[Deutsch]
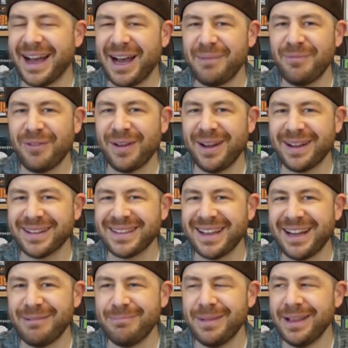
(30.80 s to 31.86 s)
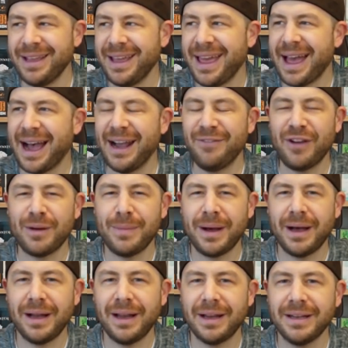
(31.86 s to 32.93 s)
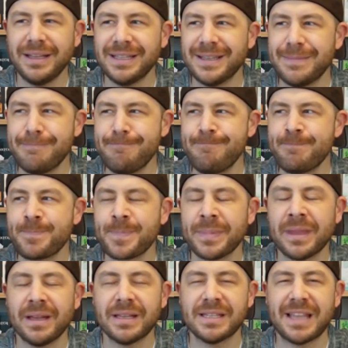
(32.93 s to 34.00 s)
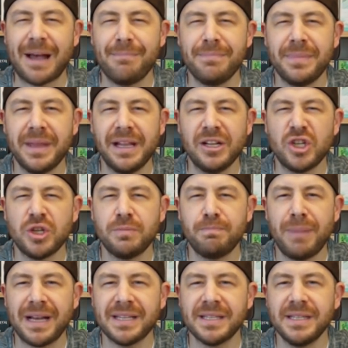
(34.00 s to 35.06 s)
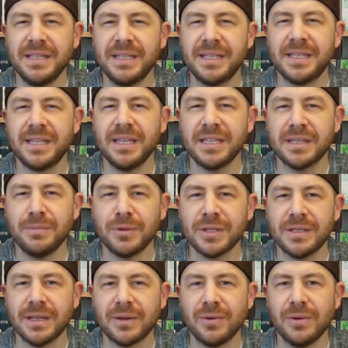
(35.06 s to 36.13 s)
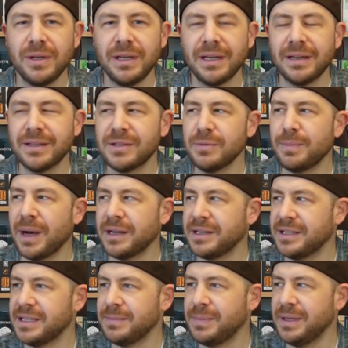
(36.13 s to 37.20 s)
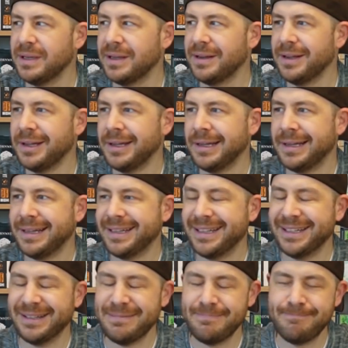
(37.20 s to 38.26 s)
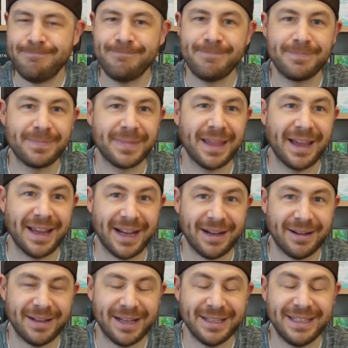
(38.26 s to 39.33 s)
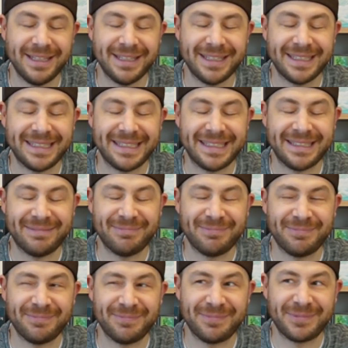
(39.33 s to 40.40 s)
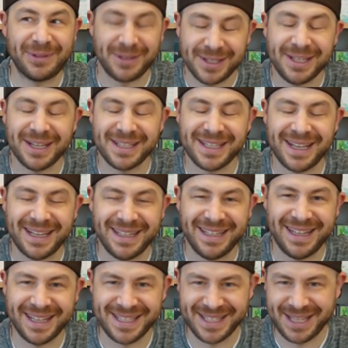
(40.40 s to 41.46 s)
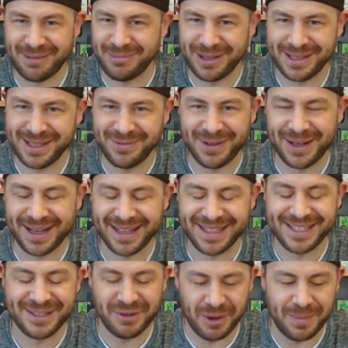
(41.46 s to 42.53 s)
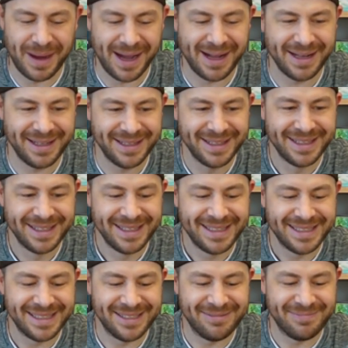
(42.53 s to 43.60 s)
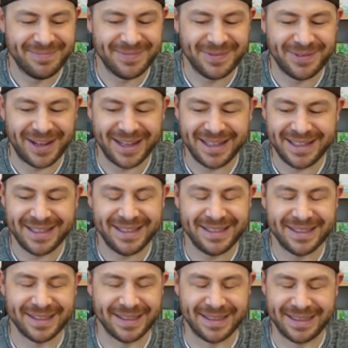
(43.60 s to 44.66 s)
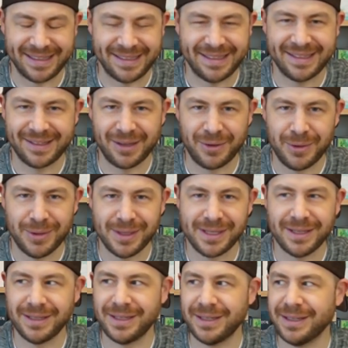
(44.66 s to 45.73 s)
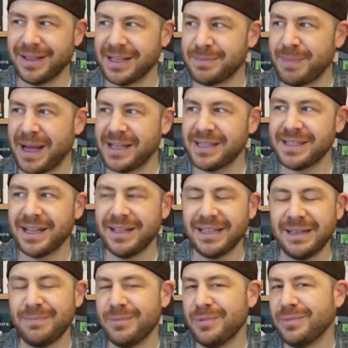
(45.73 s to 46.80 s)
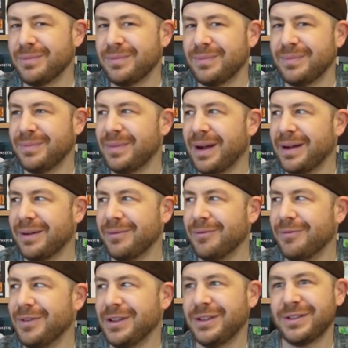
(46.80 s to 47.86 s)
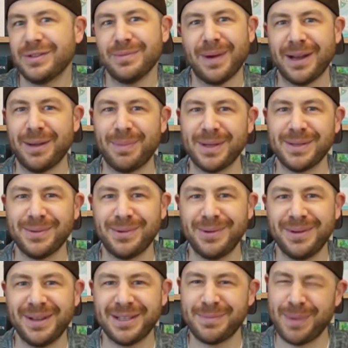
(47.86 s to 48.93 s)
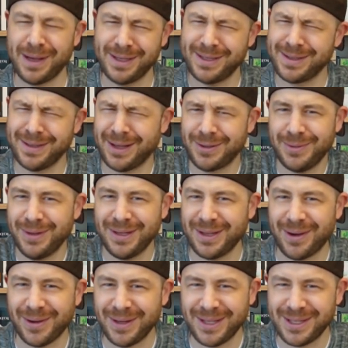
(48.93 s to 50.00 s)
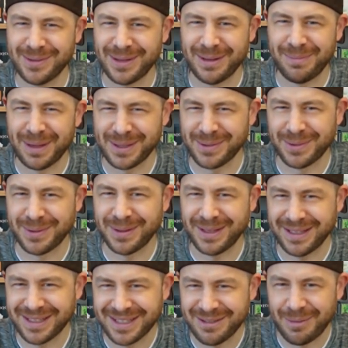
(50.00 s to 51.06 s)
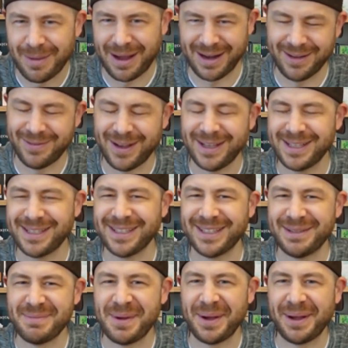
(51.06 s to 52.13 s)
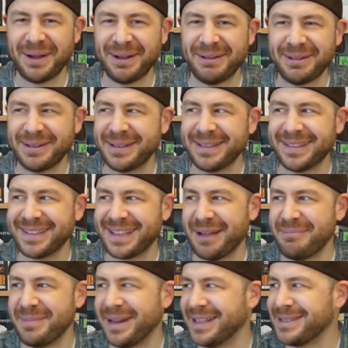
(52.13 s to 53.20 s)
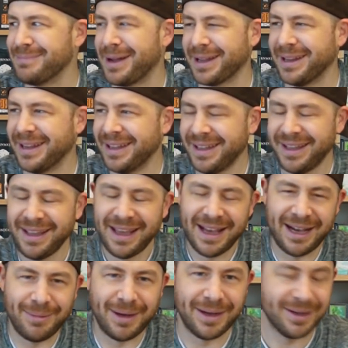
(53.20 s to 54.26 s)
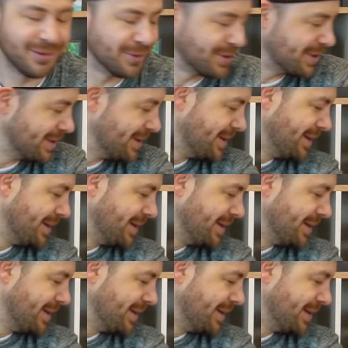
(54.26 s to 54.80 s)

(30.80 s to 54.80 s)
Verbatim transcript: abverlangt haben. Einfach mal an diesem Thumbnail-Spastizismus der Kollegen zu partizipieren. Ähm, naja, ihr könnt sicher sein, die nächsten Thumbnails sind wieder ganz normal, ähm, weil diese, diese gekünstelte, das passt halt eben nicht zu meiner Person. Es passt natürlich auch nicht zu den Personen, die es normalerweise immer dieses Thumbnails machen. Aber gut.